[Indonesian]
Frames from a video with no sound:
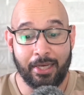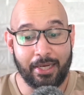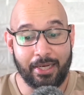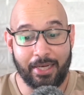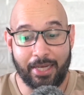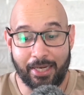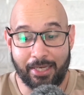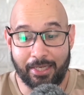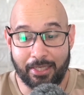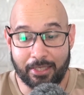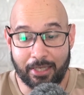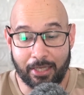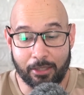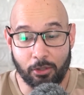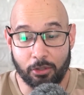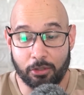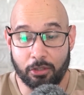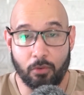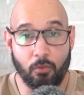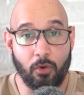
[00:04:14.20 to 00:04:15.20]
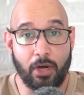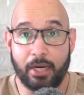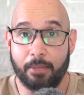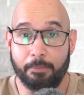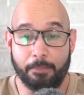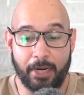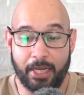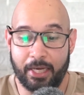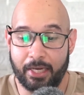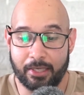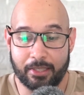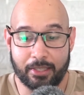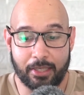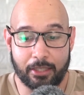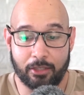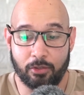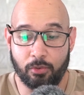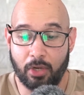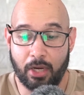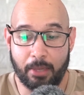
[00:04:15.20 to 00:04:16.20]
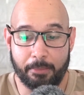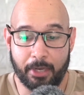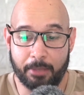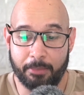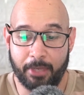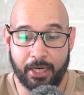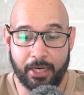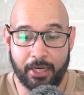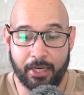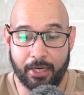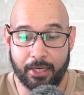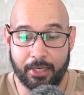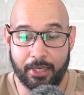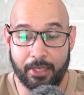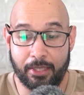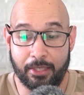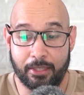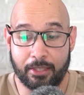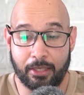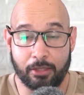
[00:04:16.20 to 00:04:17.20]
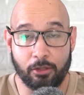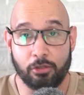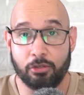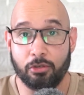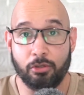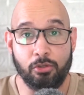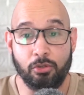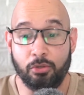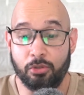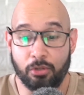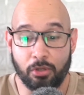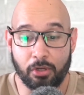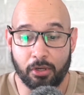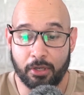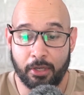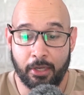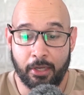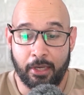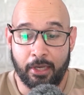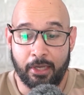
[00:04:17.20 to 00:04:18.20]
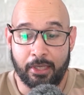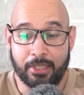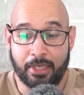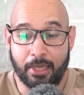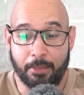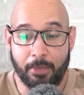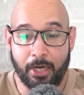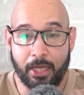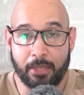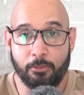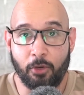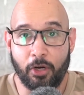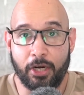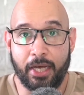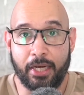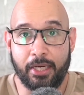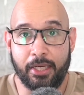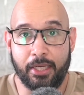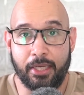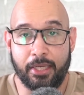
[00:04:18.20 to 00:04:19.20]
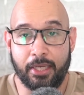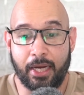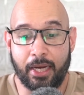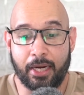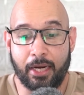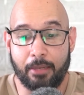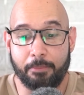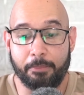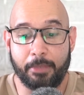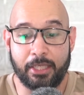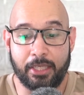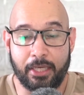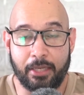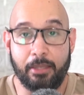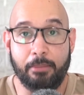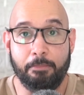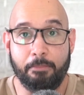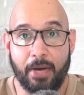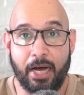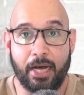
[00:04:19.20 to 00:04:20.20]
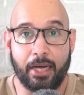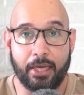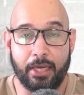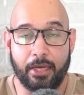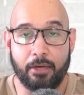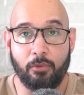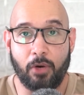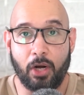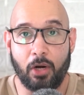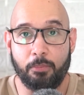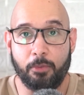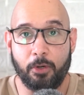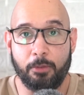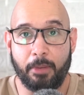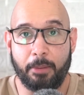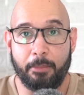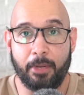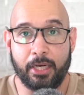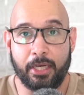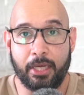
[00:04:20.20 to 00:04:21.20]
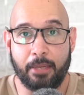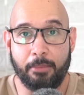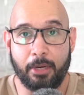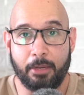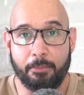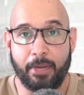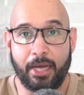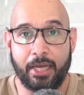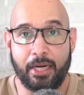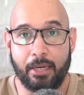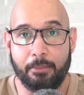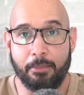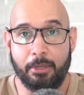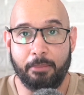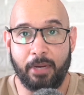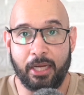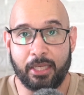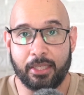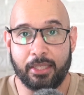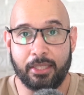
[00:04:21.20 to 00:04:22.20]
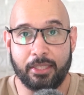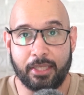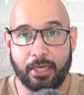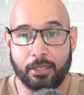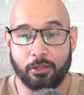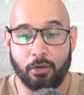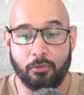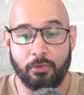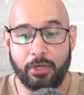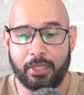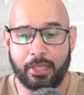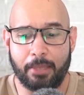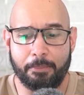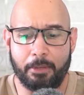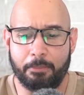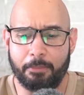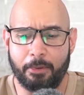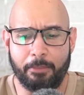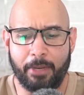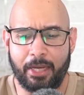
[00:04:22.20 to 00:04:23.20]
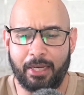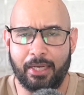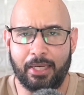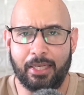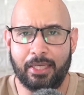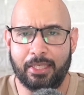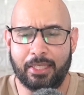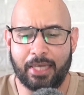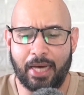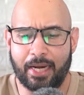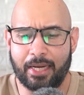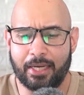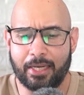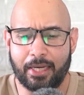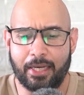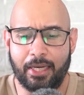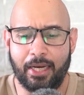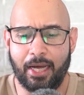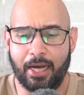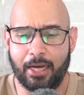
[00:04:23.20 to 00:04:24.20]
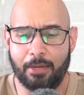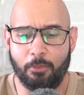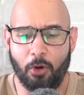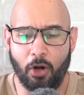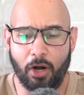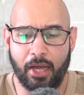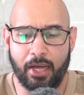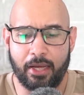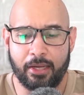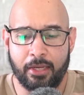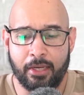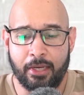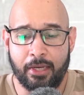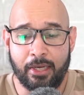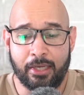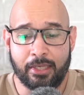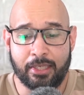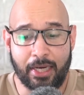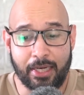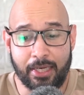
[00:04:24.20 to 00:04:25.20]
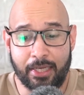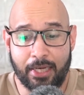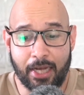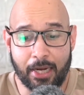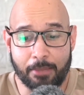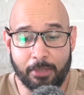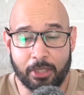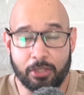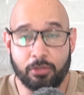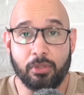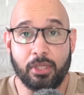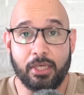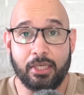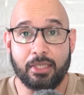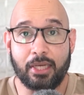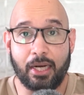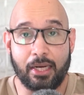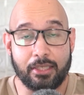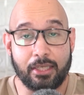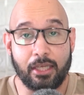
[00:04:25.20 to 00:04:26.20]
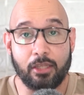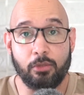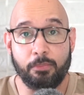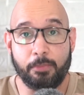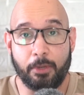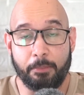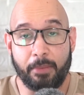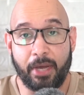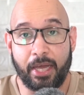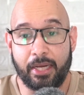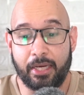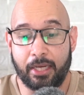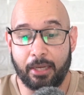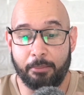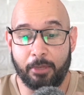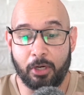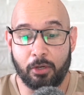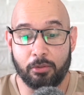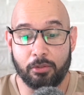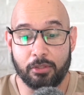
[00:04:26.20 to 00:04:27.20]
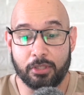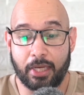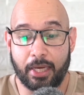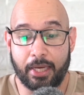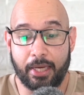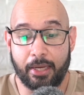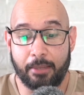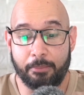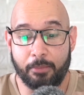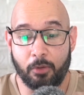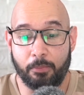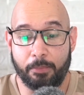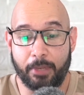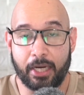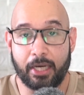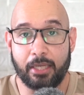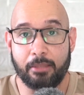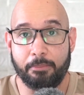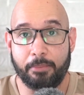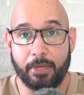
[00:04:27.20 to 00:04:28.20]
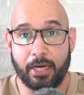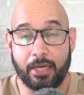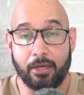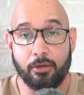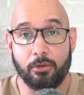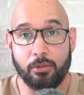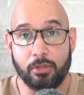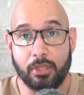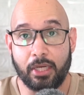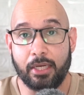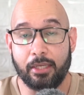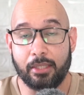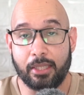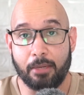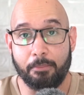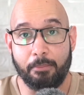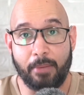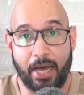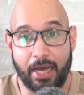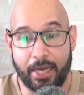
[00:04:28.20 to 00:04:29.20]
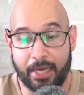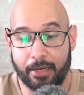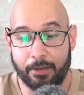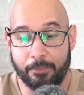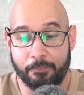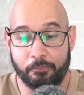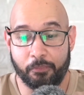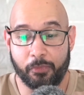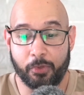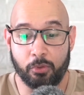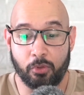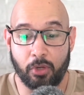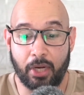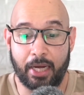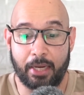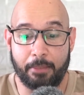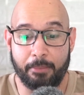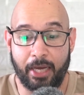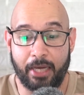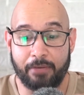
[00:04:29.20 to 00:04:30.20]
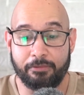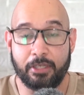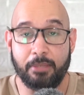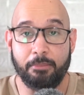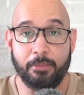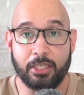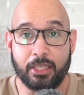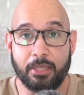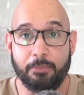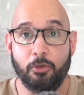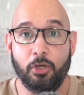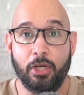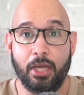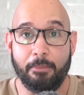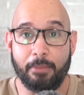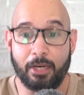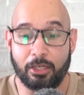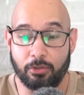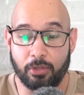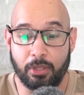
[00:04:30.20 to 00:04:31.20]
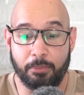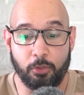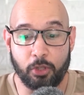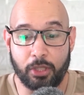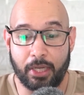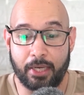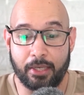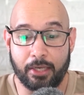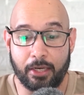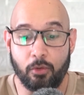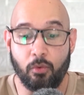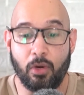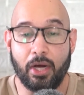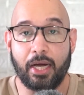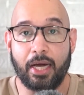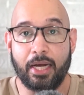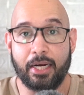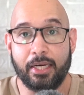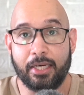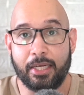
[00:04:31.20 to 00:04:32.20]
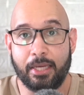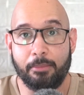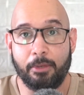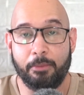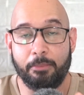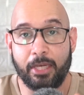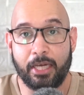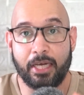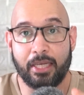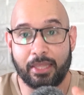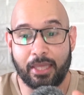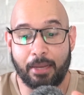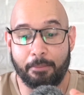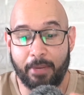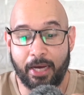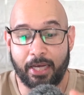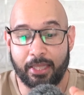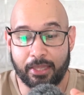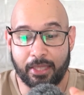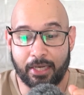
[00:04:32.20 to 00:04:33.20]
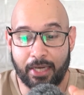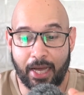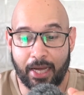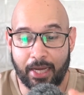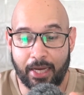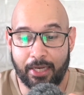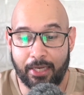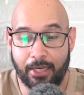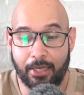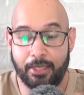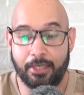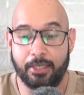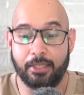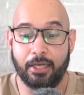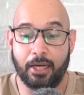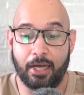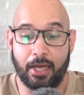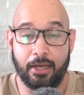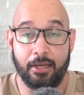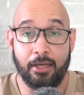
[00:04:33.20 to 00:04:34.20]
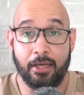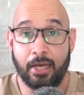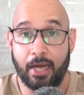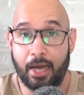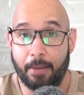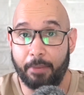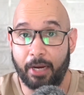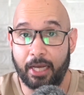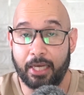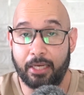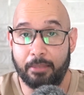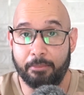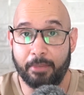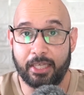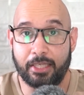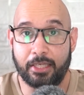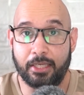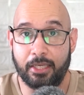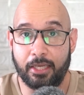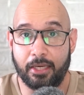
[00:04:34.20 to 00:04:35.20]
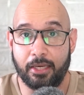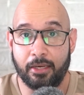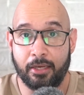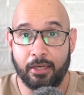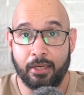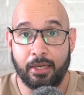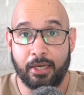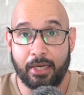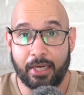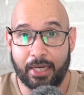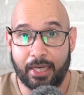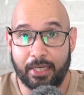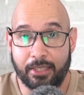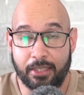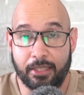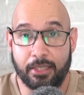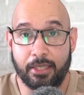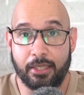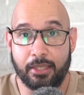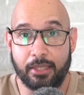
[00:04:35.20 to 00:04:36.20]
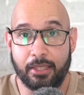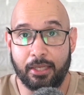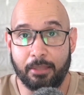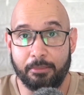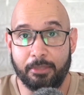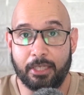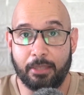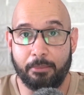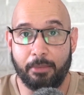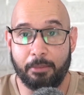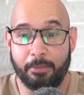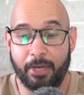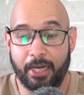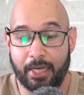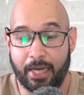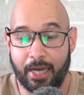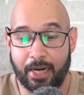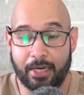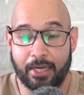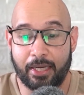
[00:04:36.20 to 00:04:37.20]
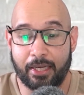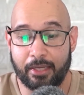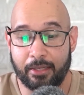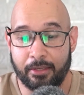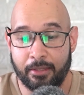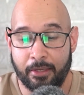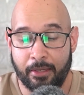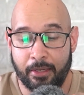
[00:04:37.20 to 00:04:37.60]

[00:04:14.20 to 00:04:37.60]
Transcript: Dendi Santoso, wadah player, saya suka permainan dari Dendi Santoso. Jujur, saya melihat bahwa Dendi ini adalah penyeimbang ya, walaupun memang dia bermain lebih banyak di sektor wing, tapi pemain ini jarang kehilangan bola. Sandi Dharma Sute, salah satu pemain yang menurut saya merupakan perekrutan terbaik untuk Arema FC meskipun dia masuk di putaran kedua karena dia memberikan tambahan tenaga di lini tengah. Apalagi di match ini, Renshi tidak bisa bermain karena